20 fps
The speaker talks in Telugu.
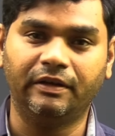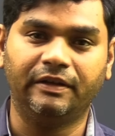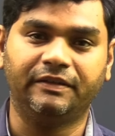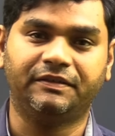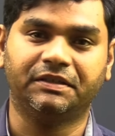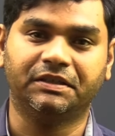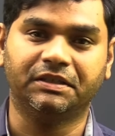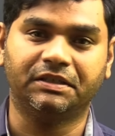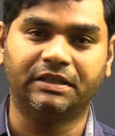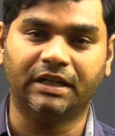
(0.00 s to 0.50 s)

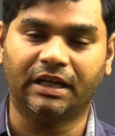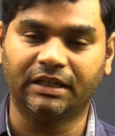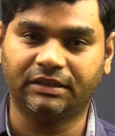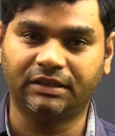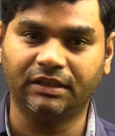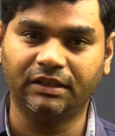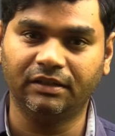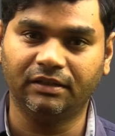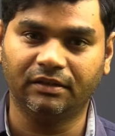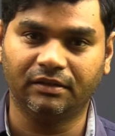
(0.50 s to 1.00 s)
నిలిచిన
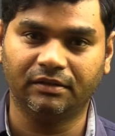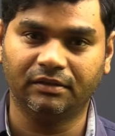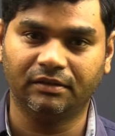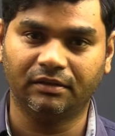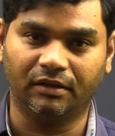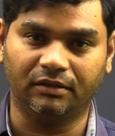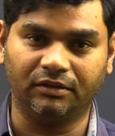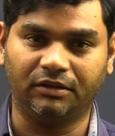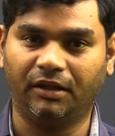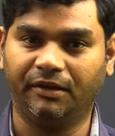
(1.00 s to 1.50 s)
జాతీయ
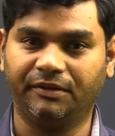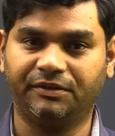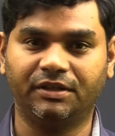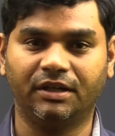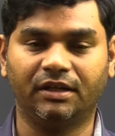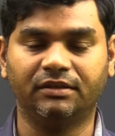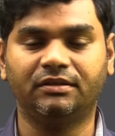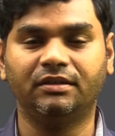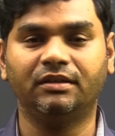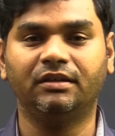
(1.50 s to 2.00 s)

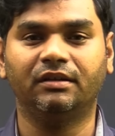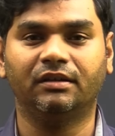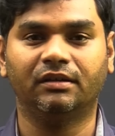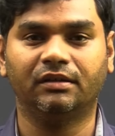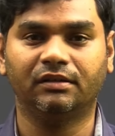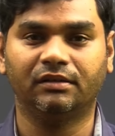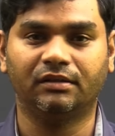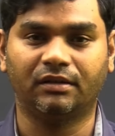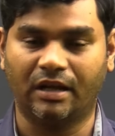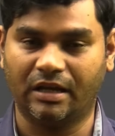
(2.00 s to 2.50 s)
అంతర్జాతీయ
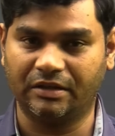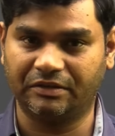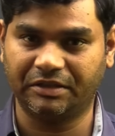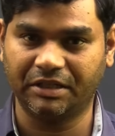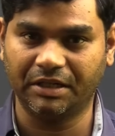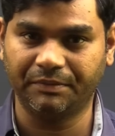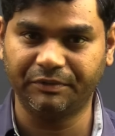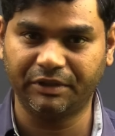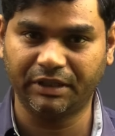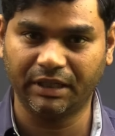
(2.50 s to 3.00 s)

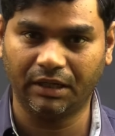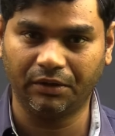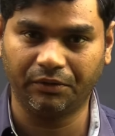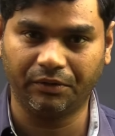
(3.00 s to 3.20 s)
రాష్ట్రీయాంశాల